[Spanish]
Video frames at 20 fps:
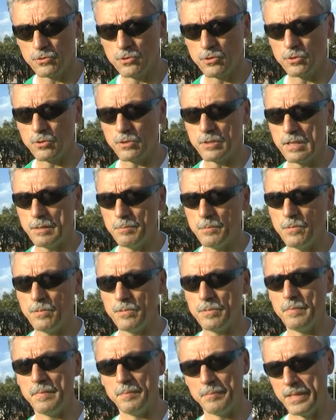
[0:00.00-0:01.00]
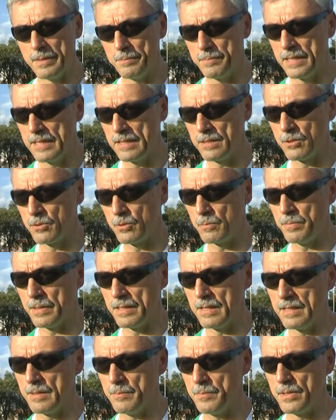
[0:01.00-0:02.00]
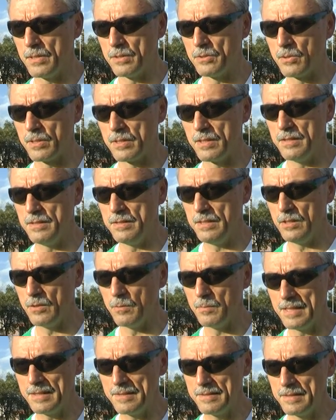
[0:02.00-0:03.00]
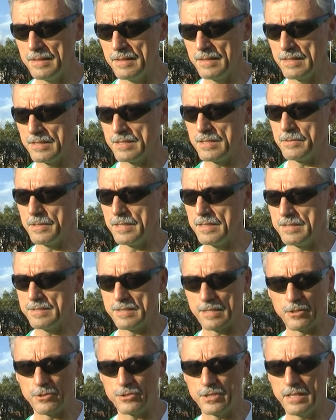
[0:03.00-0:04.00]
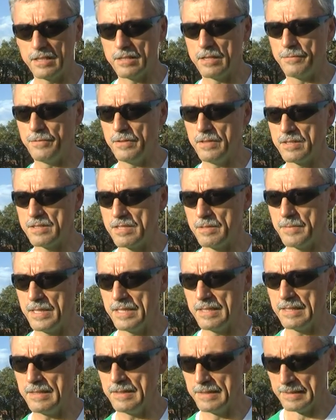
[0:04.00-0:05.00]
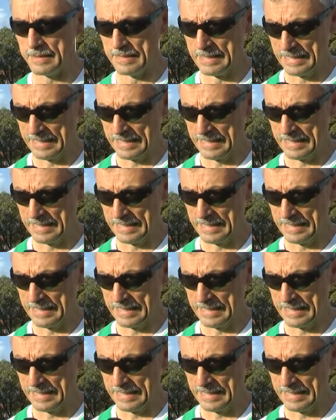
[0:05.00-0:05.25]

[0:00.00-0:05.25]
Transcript: nosotros estamos preparándonos para el Campeonato Argentino Máster que se va a desarrollar este fin de semana